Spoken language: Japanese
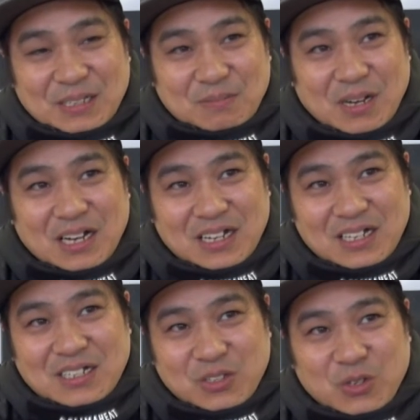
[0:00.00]
ま
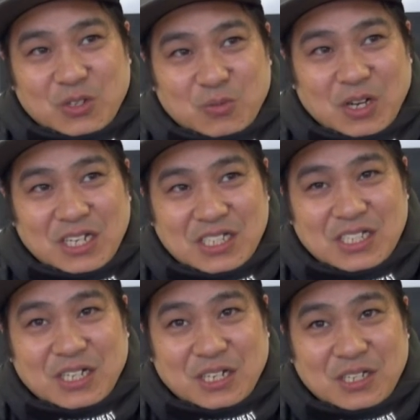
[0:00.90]
あ恭平とも話し
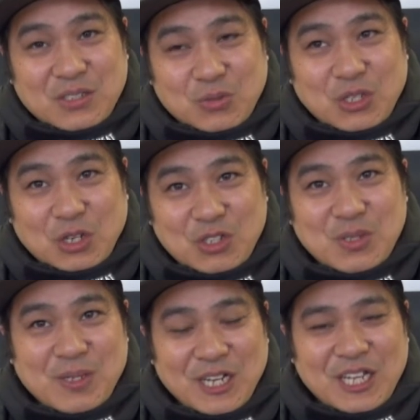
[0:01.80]
ながらすごい楽
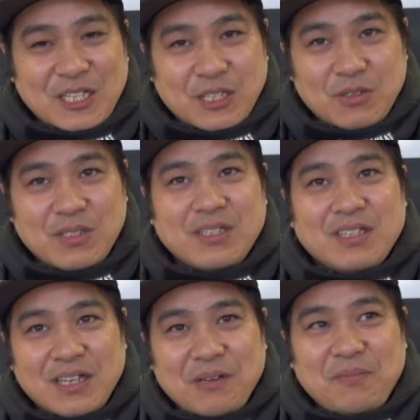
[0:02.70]
しみだねって言ってたん
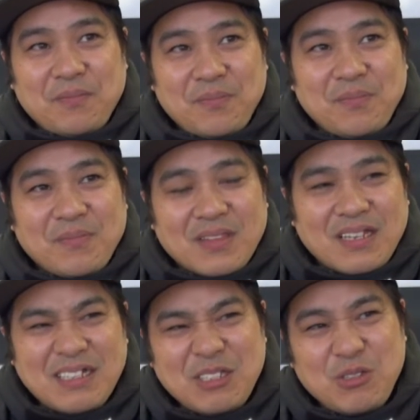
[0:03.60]
で、うん、
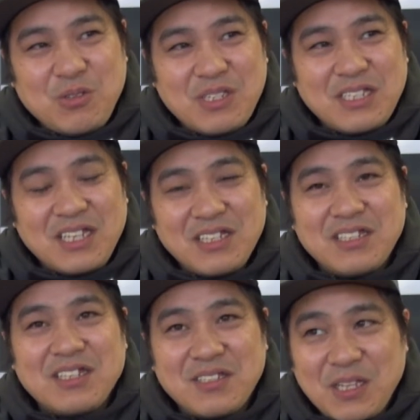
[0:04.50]
ちょっと残念だっ
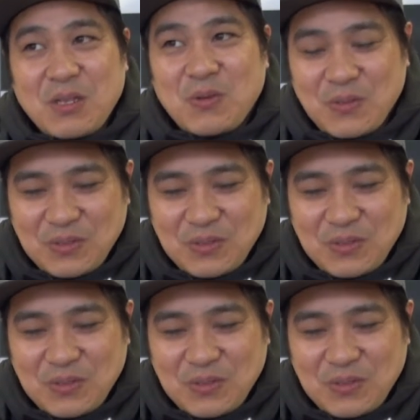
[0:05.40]
たんですけど、